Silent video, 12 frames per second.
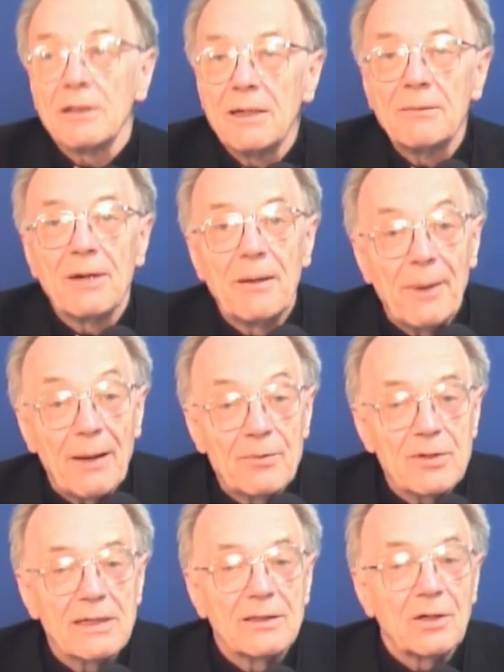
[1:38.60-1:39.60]
quand même, hein, pas
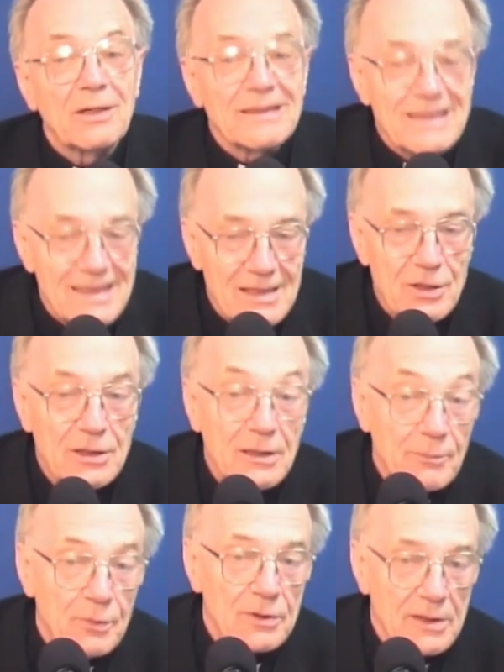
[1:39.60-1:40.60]
besoin de 36
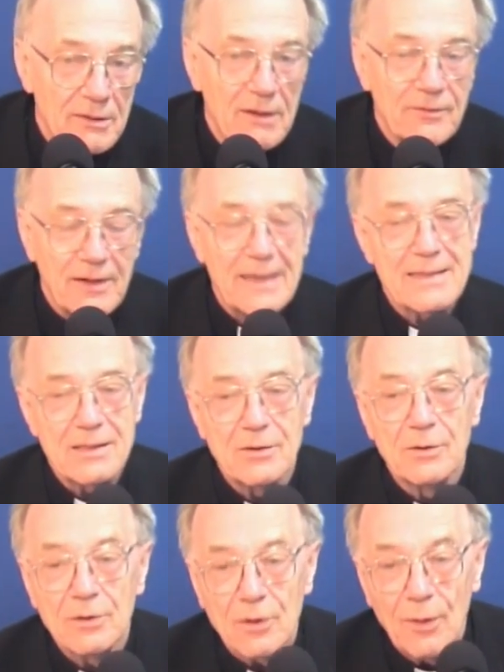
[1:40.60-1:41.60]
heures pour d'avoir faire un
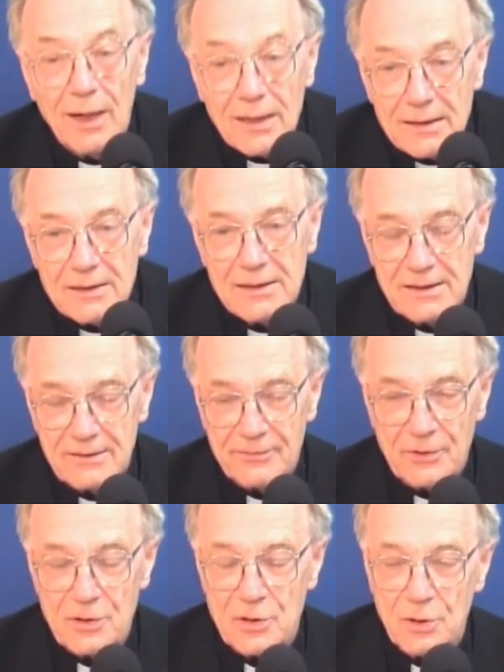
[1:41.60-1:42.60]
signe de croix. Et a euh,
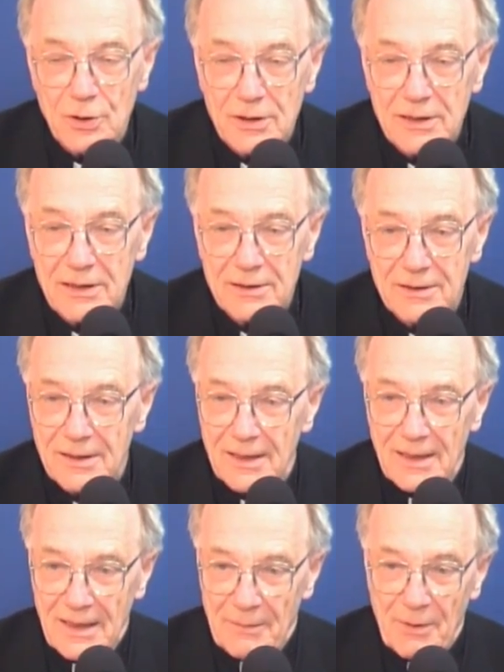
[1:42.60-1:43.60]
fortiori, euh,
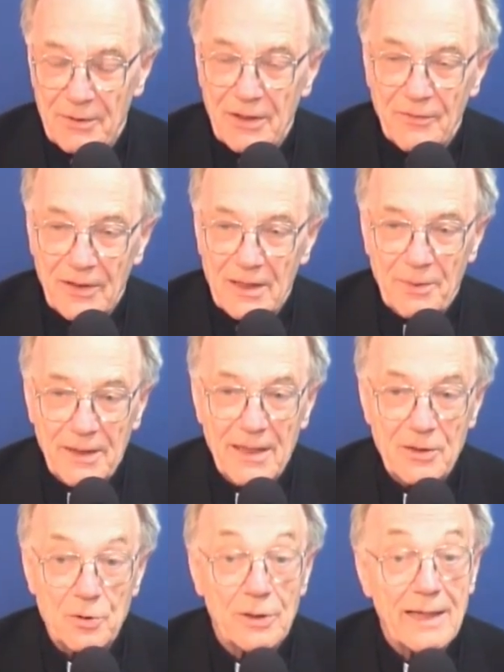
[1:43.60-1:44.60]
pas besoin de faire des
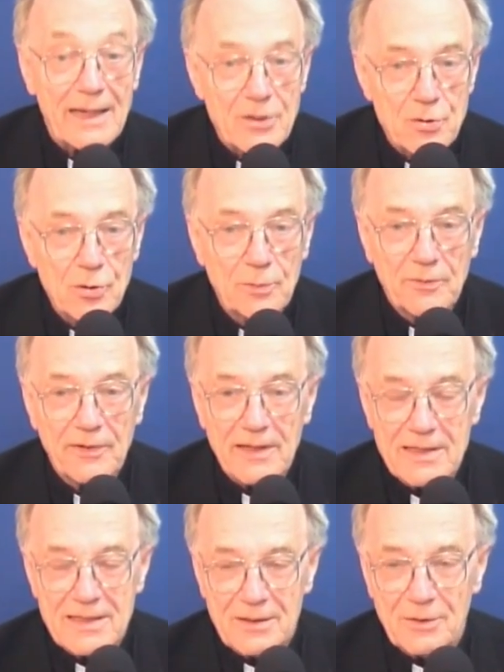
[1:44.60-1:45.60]
pénales de 4 jours pour
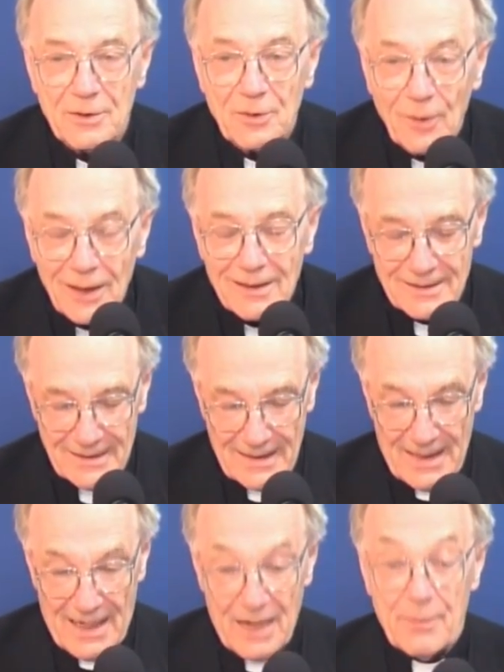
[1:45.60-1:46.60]
faire un signe de croix.
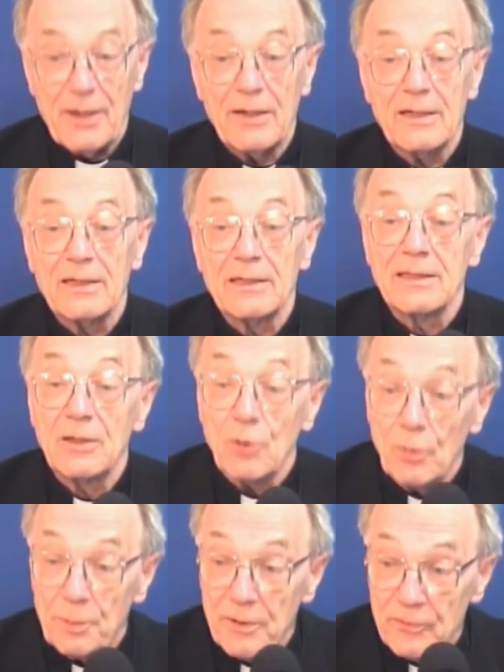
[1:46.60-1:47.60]
Eh bien,
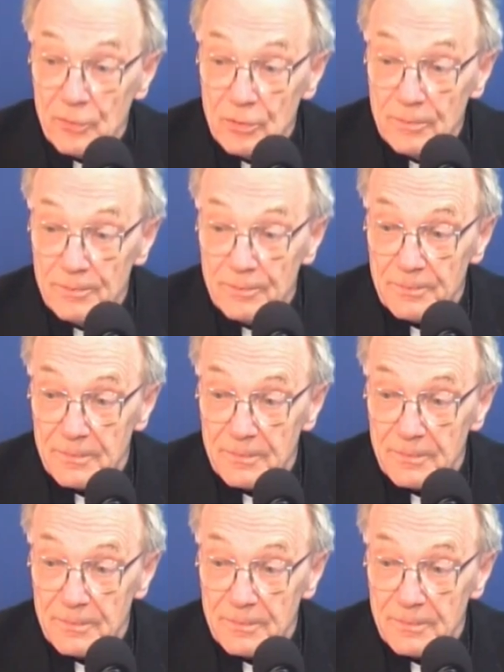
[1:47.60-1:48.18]
détrompez-vous.